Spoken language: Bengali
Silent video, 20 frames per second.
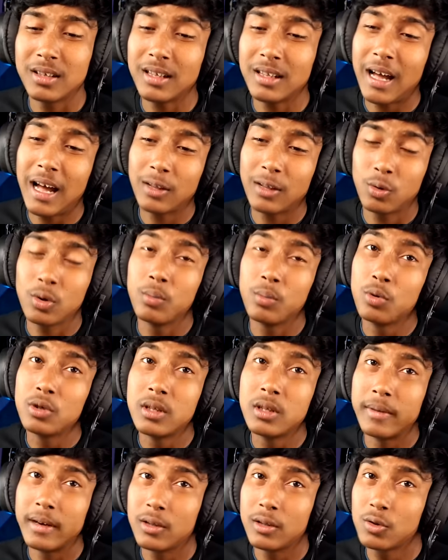যাতে হাতুড়ি
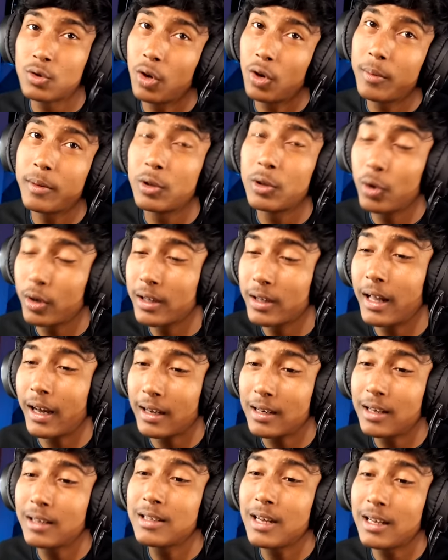বুঝতে পারে তো চলো ভেতরে গিয়ে
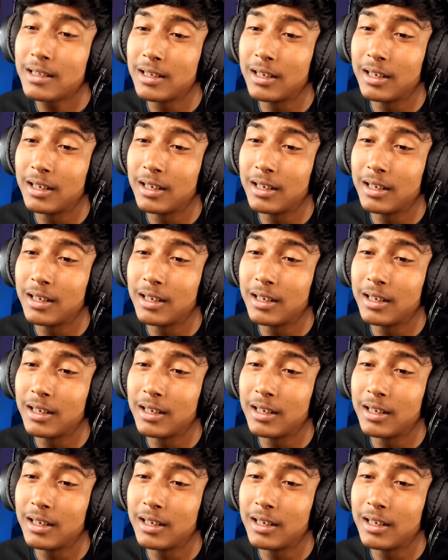দেখা যাক যে আসে